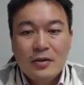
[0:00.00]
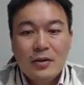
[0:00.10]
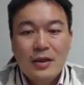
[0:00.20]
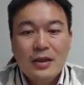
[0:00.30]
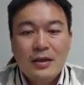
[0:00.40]

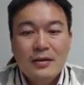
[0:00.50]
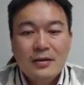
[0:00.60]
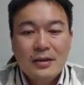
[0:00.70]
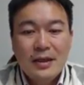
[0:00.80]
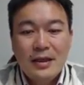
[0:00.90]
所以呢，
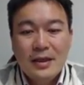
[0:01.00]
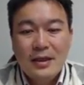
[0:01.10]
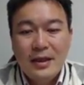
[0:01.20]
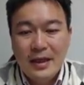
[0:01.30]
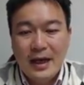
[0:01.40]
这一
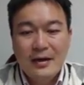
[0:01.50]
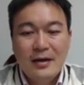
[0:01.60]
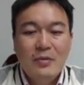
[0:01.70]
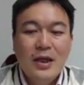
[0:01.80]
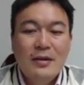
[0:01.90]
根梁
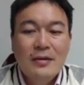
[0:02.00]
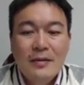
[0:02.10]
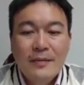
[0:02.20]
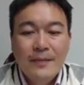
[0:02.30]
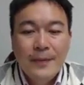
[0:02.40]
里面，
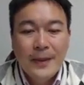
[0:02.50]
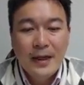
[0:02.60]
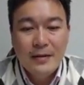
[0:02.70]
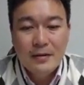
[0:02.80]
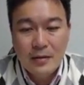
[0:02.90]

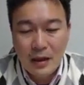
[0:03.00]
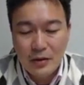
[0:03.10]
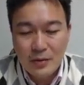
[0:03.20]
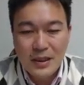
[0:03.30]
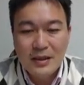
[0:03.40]
它
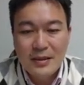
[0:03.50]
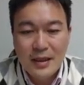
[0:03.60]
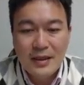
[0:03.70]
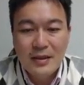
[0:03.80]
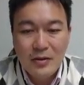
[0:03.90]
呃，对不起，
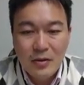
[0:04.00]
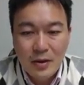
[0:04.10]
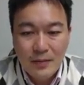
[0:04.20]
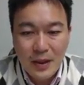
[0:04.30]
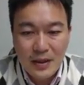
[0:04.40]
这一根
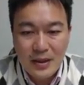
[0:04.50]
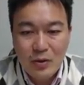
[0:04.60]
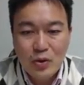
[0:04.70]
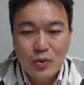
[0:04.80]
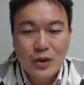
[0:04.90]
偏
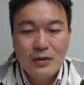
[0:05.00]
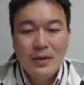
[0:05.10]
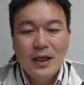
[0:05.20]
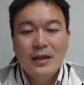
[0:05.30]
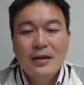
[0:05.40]
心柱里
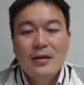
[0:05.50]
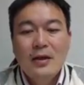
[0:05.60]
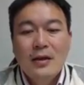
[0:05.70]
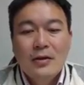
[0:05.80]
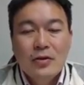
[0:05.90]
面呢，
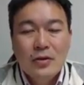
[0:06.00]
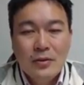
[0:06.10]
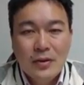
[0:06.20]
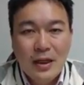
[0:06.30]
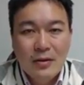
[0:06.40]

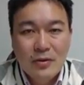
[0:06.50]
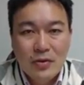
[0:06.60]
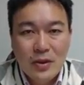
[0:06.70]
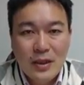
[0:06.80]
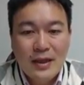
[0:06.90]
受到
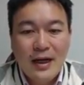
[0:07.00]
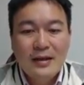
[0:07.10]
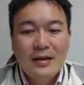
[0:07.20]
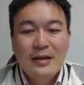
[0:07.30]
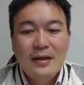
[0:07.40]
最
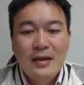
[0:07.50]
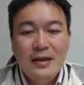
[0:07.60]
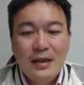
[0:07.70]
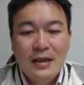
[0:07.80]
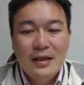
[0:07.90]
大的
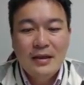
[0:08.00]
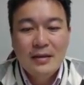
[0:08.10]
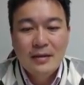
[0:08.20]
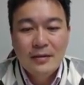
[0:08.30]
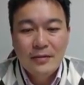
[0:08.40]
应力
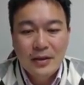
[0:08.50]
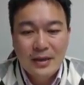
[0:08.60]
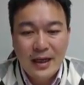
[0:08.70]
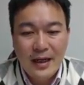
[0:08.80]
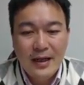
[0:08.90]

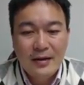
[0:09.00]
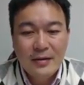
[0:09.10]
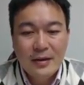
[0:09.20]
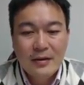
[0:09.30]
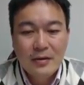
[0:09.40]
的材
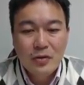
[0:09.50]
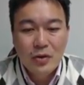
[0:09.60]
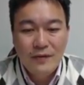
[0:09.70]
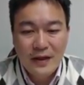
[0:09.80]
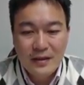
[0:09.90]
料呢，
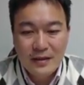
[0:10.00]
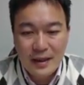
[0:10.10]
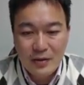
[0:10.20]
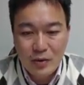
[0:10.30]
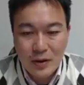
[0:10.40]
就会发生
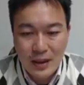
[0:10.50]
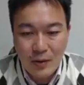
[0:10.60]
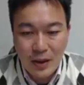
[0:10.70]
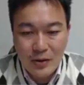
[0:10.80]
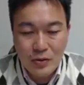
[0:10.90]
在最
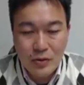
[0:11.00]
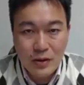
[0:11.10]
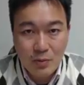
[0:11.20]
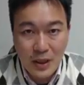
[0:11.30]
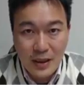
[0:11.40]
大弯矩
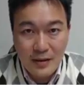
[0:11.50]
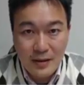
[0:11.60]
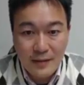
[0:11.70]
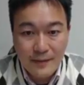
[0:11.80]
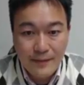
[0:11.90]
这边。
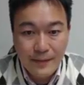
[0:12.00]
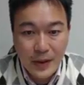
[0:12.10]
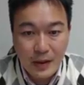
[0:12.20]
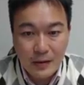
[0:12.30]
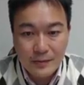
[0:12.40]

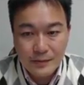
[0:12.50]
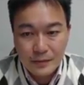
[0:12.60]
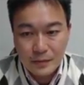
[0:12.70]
好。